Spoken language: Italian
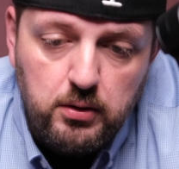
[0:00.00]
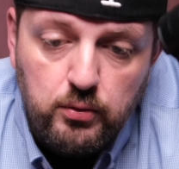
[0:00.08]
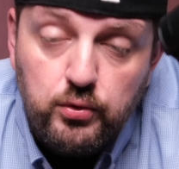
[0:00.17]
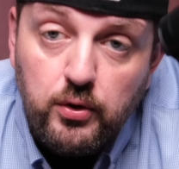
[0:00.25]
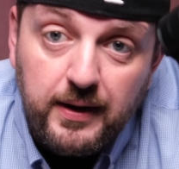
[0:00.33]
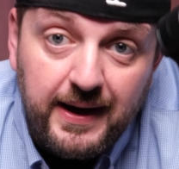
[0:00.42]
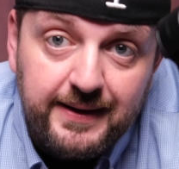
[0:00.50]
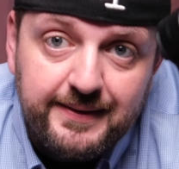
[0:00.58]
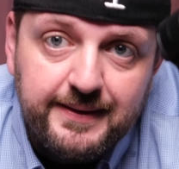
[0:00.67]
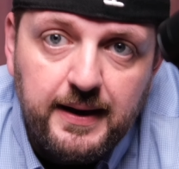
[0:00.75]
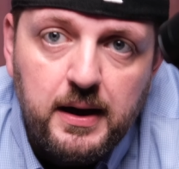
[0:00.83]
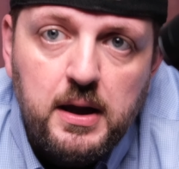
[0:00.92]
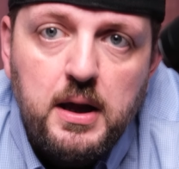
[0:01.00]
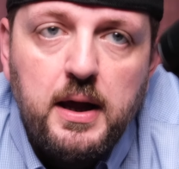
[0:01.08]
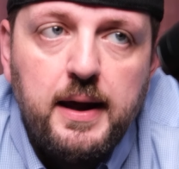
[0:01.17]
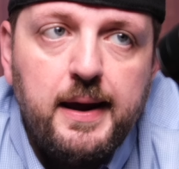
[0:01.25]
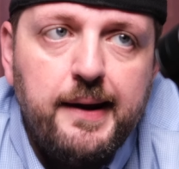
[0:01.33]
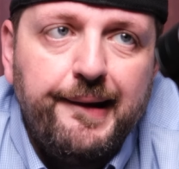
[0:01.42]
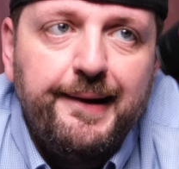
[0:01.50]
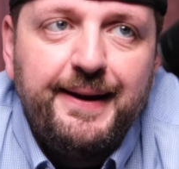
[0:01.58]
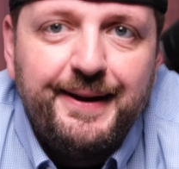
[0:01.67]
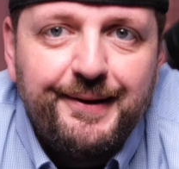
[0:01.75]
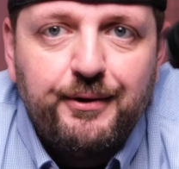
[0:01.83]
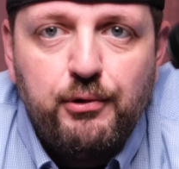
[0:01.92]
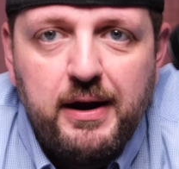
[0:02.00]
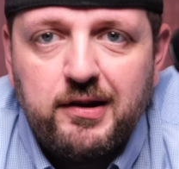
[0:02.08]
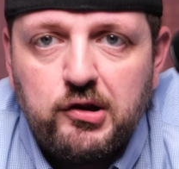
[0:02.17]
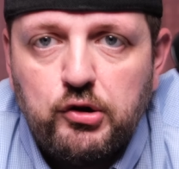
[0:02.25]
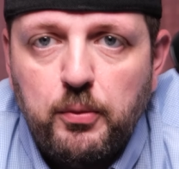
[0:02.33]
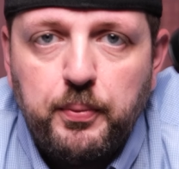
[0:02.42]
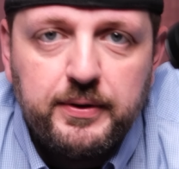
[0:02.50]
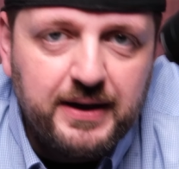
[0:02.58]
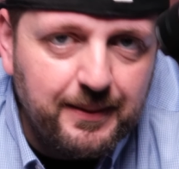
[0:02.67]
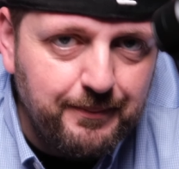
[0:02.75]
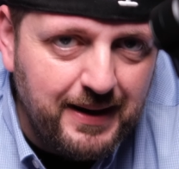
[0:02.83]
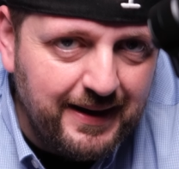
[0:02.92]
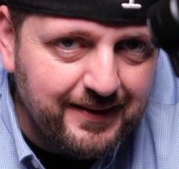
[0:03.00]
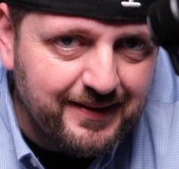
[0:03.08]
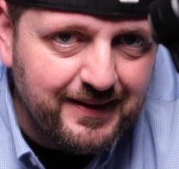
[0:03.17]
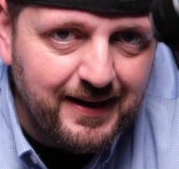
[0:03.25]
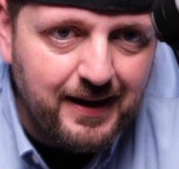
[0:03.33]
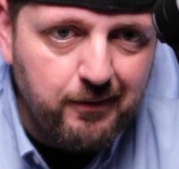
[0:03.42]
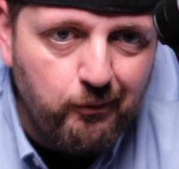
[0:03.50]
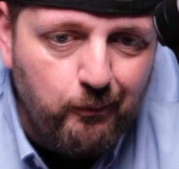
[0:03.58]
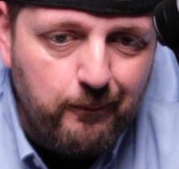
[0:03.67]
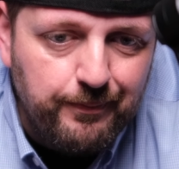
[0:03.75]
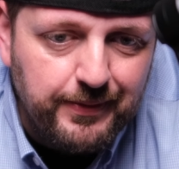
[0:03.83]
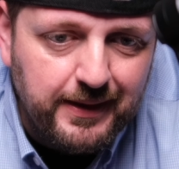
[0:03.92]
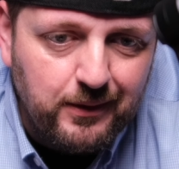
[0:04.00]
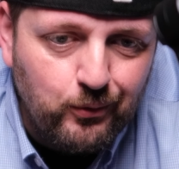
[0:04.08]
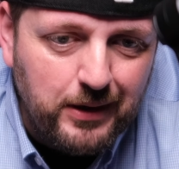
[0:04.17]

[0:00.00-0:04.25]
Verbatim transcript: un'oretta eh, questo potrebbe essere un,